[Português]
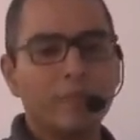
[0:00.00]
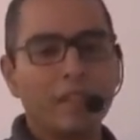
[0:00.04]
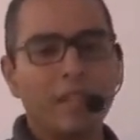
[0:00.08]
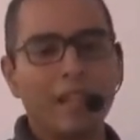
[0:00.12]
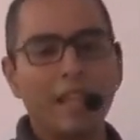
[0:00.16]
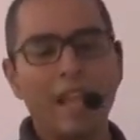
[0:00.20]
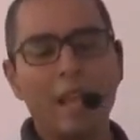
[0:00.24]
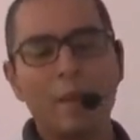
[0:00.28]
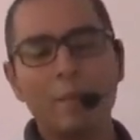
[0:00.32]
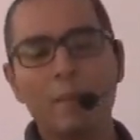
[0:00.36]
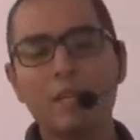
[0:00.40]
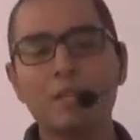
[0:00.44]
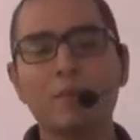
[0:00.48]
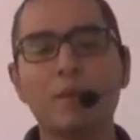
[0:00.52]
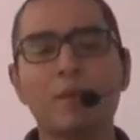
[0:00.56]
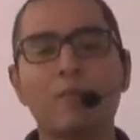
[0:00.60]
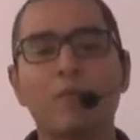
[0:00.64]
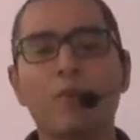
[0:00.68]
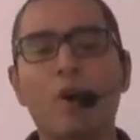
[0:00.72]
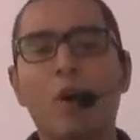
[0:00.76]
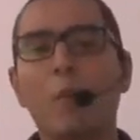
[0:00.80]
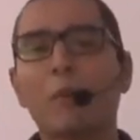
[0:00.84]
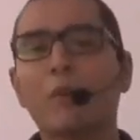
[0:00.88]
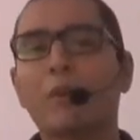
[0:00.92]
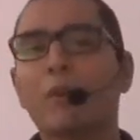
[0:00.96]
é a mesma
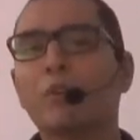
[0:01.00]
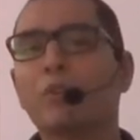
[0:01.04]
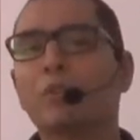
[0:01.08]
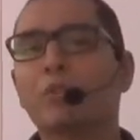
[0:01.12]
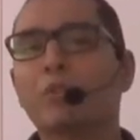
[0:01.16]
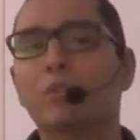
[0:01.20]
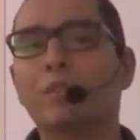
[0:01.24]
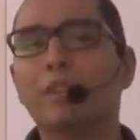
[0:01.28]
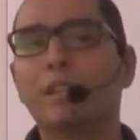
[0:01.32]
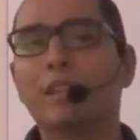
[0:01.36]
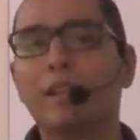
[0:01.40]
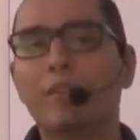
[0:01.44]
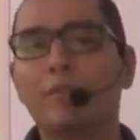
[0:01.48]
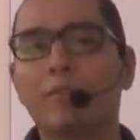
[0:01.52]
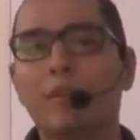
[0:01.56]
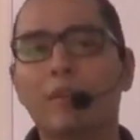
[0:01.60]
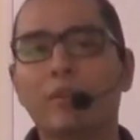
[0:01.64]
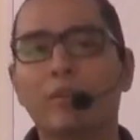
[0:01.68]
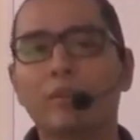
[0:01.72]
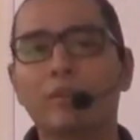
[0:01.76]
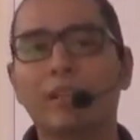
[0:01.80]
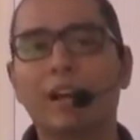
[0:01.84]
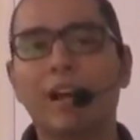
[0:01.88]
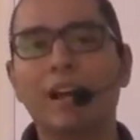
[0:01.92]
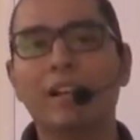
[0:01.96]
forma que eu estudei na
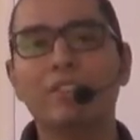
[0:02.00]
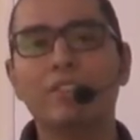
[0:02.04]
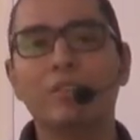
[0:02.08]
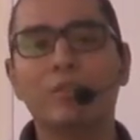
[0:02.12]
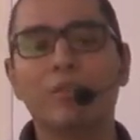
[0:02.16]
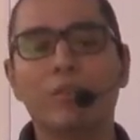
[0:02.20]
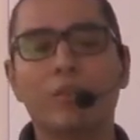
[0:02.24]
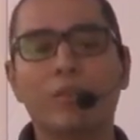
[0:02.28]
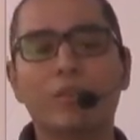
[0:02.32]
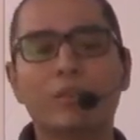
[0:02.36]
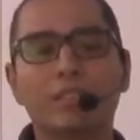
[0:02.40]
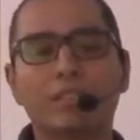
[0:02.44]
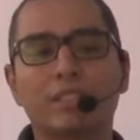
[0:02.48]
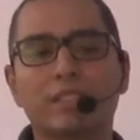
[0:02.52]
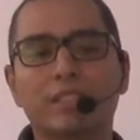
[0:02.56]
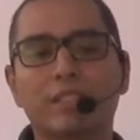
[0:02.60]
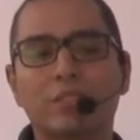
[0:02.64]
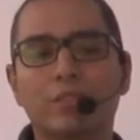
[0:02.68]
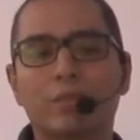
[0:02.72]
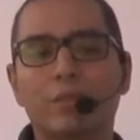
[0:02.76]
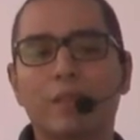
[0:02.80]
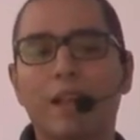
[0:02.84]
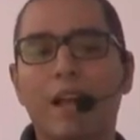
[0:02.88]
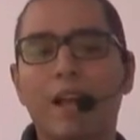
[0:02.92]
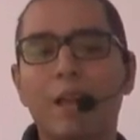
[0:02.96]
faculdade, eu vou conseguir
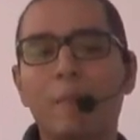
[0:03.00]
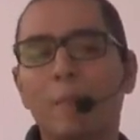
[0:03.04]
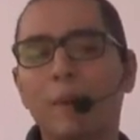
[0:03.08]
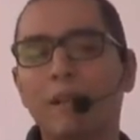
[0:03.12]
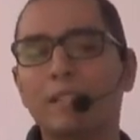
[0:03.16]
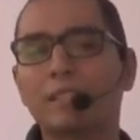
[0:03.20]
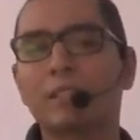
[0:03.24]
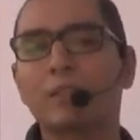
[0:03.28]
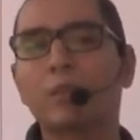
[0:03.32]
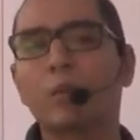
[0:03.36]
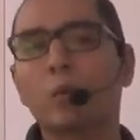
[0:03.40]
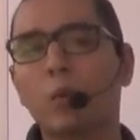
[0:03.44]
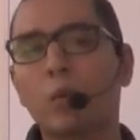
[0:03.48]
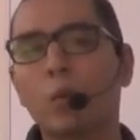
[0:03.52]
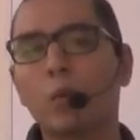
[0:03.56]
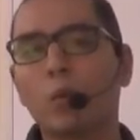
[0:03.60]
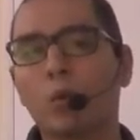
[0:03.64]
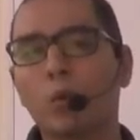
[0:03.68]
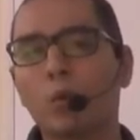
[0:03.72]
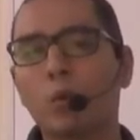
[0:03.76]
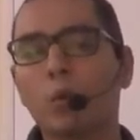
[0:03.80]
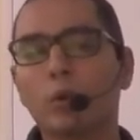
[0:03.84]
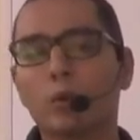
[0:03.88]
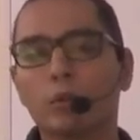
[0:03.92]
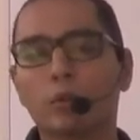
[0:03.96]
estudar e passar num
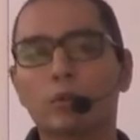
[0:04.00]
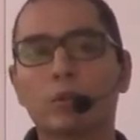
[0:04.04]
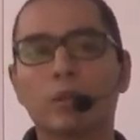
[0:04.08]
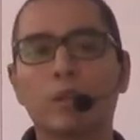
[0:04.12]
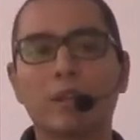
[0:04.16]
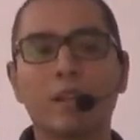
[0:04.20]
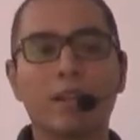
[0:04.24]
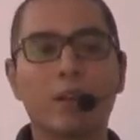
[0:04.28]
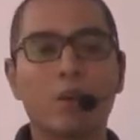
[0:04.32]
concurso.